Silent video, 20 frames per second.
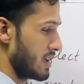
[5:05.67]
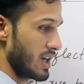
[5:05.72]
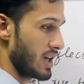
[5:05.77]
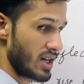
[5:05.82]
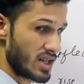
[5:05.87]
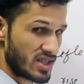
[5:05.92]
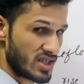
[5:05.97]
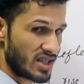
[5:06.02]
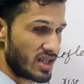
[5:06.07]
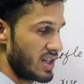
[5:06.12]

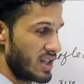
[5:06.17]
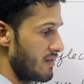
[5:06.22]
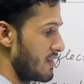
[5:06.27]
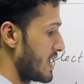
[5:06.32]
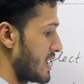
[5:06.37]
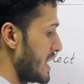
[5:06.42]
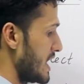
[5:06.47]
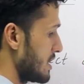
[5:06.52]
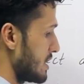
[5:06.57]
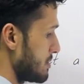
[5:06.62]
करंट चलने
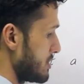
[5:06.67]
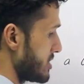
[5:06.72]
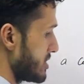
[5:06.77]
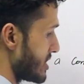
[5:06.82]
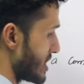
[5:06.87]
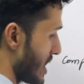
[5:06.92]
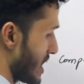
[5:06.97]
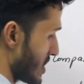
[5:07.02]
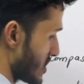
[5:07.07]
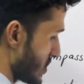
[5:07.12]
वाला है इट मीन्स
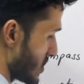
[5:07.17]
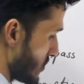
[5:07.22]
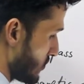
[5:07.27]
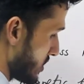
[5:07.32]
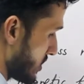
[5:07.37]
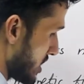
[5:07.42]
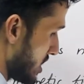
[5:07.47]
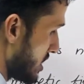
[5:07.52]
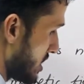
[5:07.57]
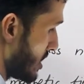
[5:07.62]
डायरेक्शन ऑफ
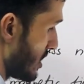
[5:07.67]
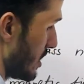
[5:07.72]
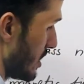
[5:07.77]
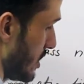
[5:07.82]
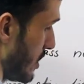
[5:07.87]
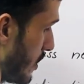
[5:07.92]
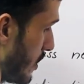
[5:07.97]
करंट